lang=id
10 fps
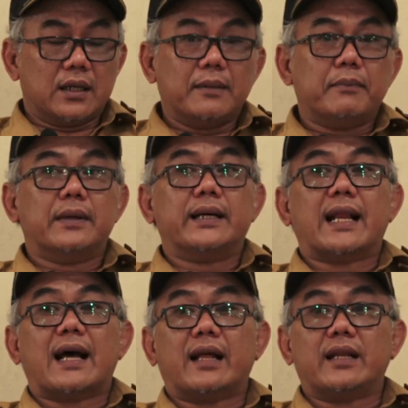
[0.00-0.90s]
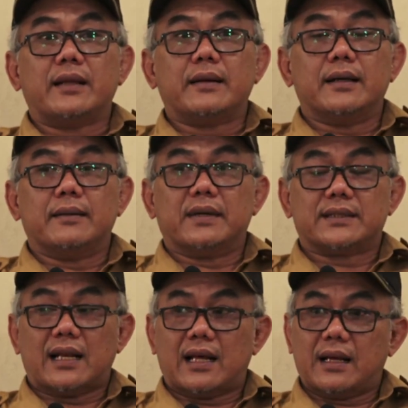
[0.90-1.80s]
menangani uh,
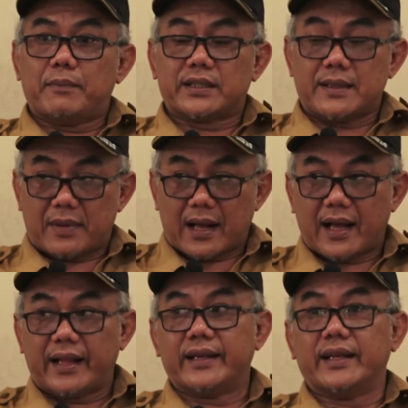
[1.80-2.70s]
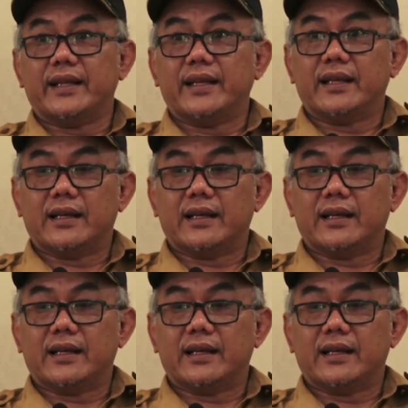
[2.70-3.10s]
masalah persampahan di